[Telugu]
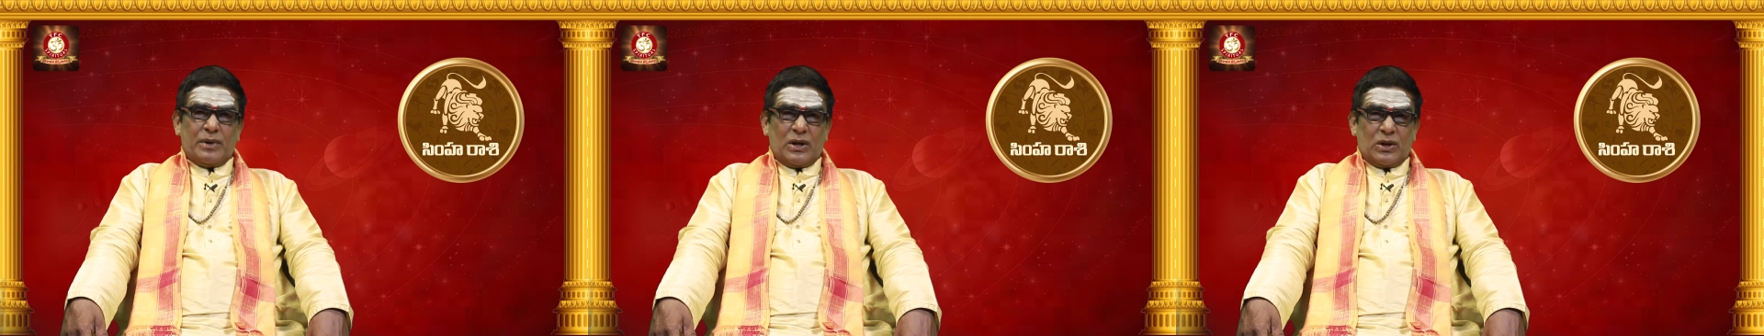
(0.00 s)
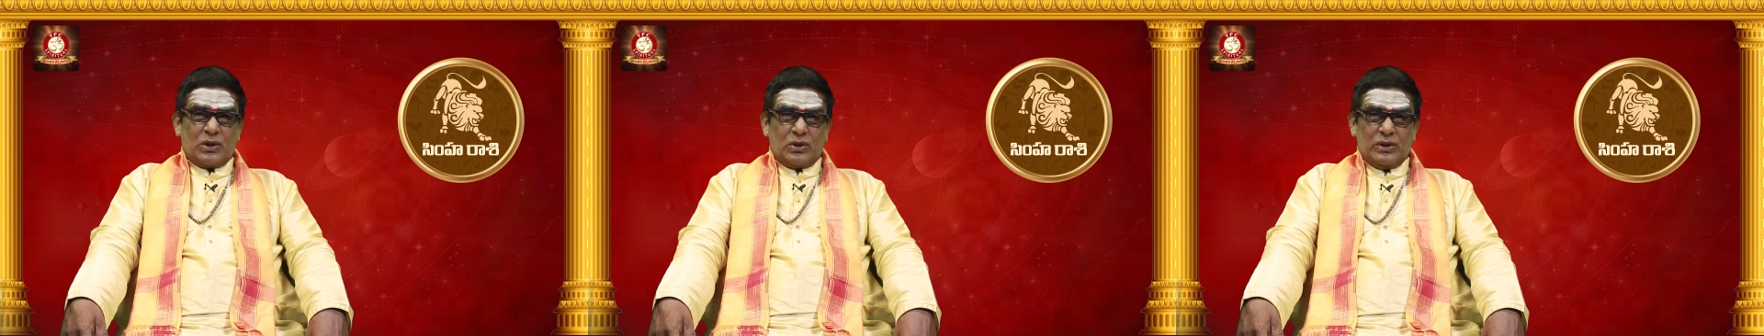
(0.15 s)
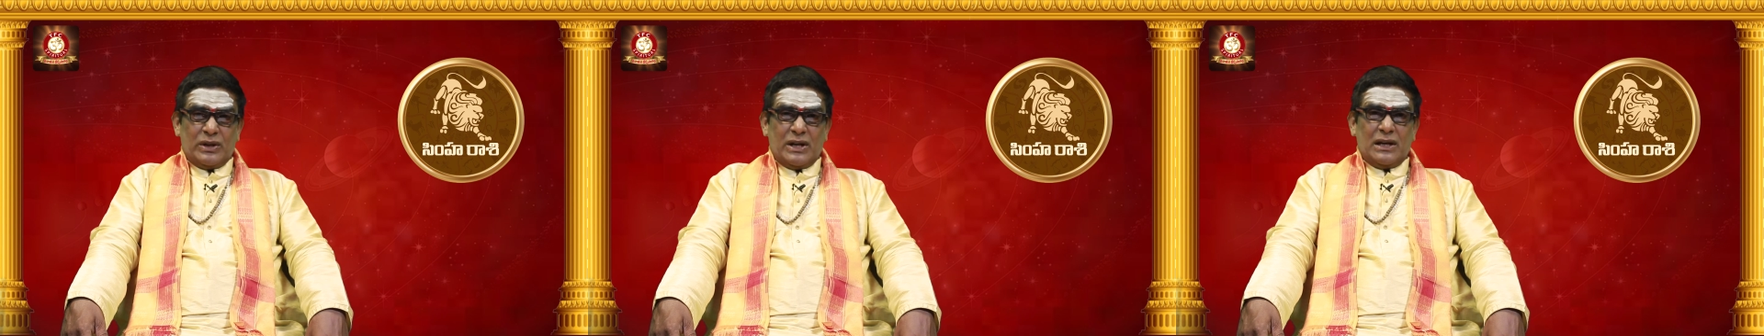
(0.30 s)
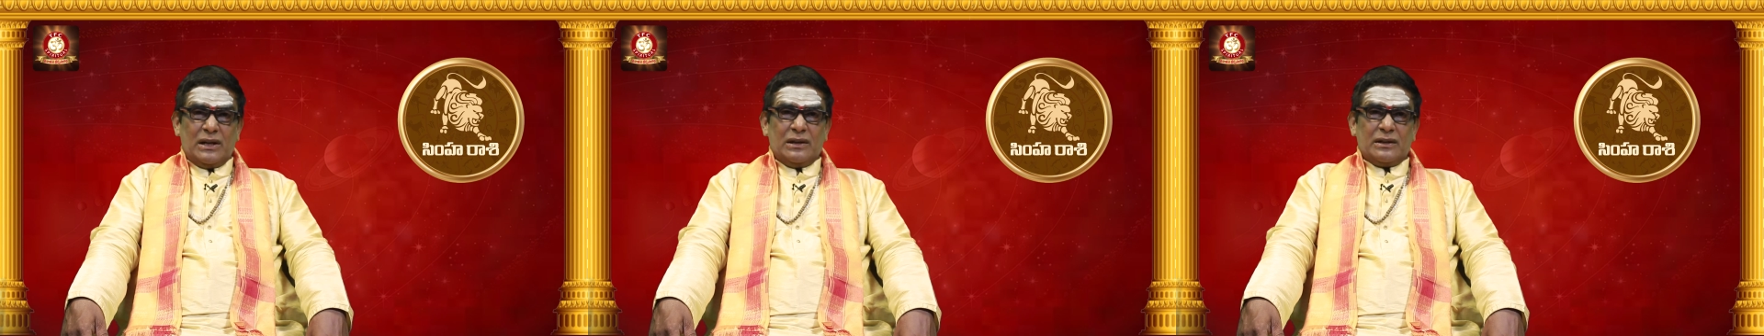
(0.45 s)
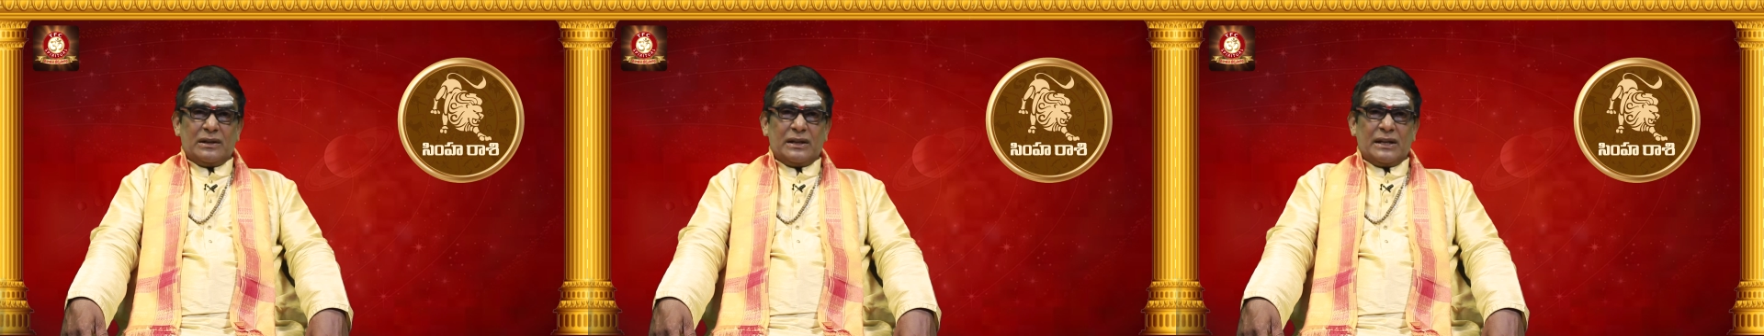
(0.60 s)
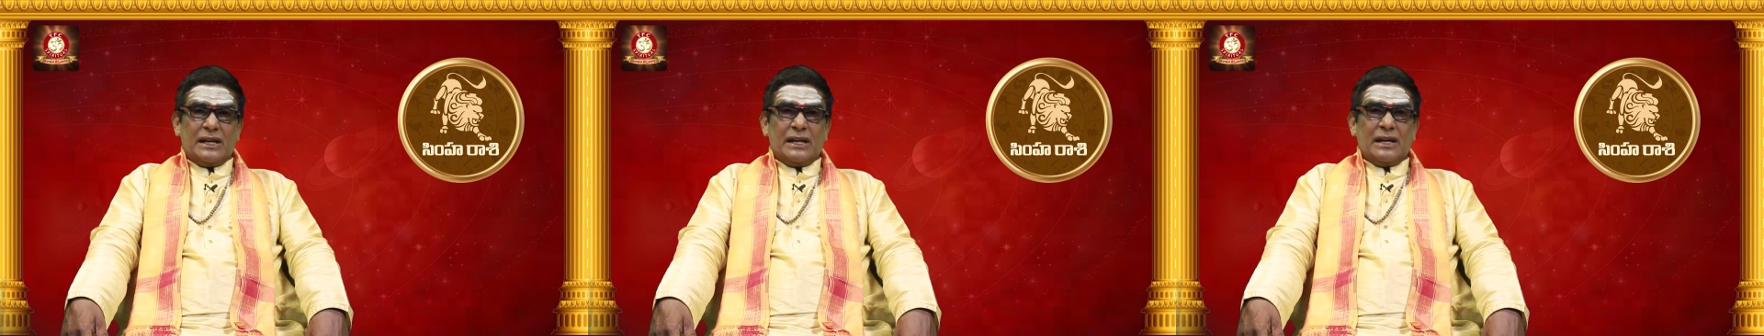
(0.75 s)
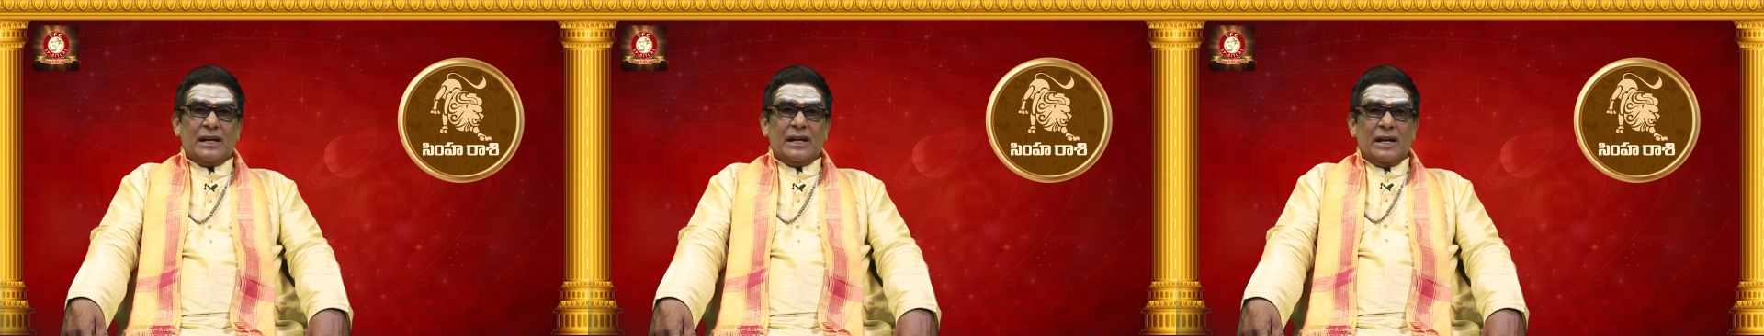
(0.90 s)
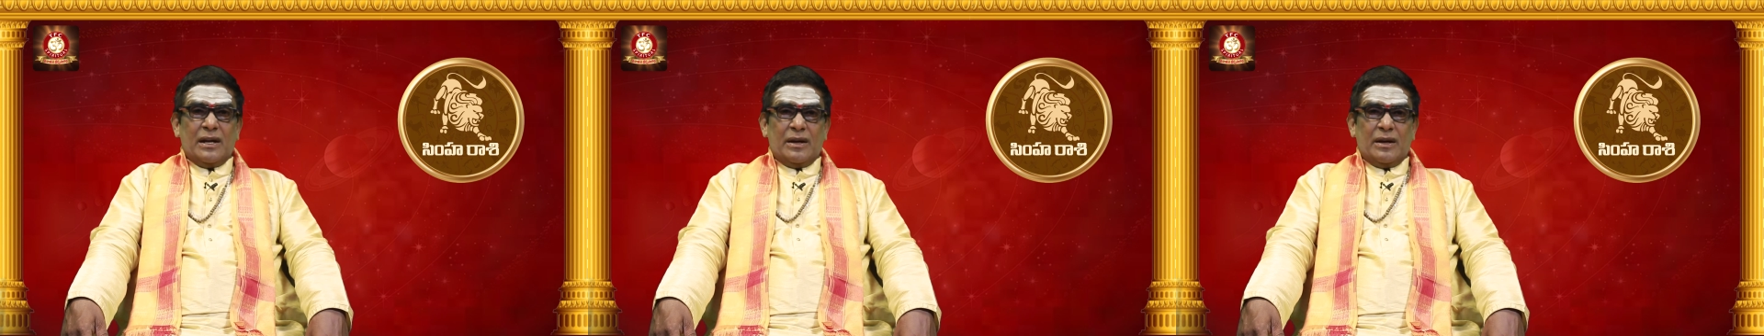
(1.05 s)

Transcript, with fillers: పట్టుదలకి